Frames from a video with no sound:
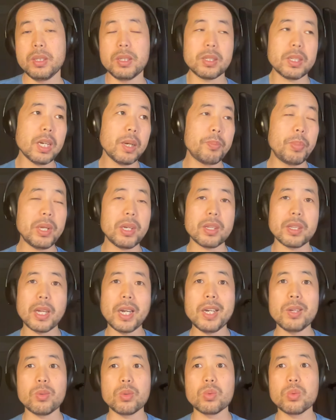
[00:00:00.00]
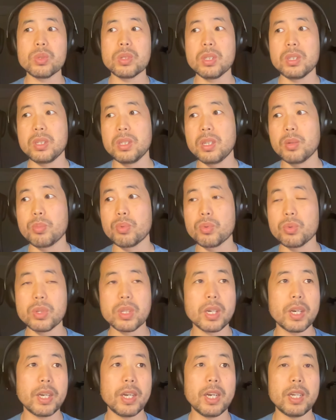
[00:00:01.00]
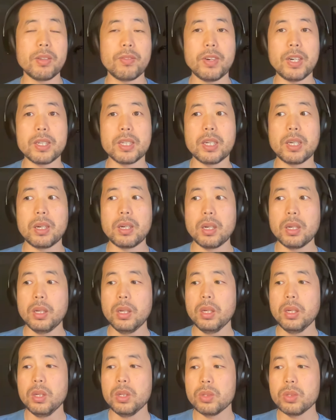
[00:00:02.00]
你再背了太多东西，你也不如一个 AI 的发展啊。